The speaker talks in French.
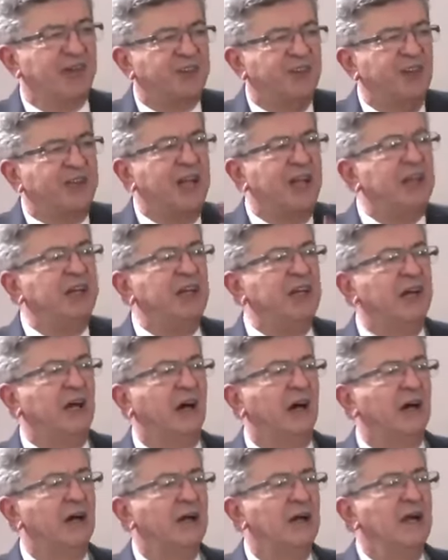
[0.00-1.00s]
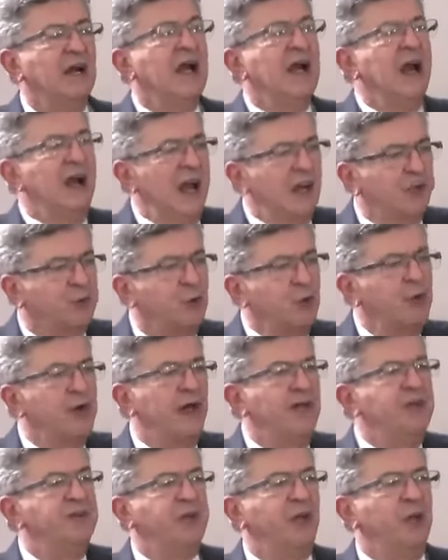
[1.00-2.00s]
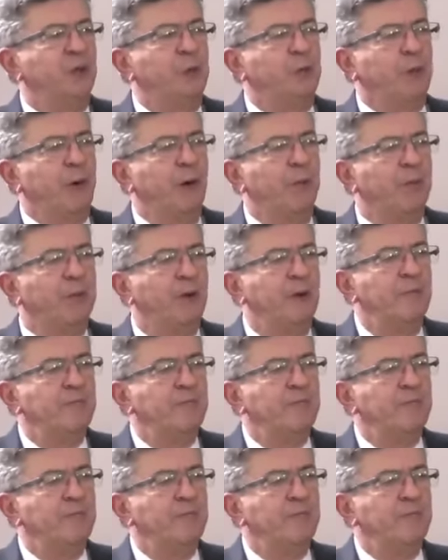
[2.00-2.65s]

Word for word: c'est-à-dire la souveraineté du peuple.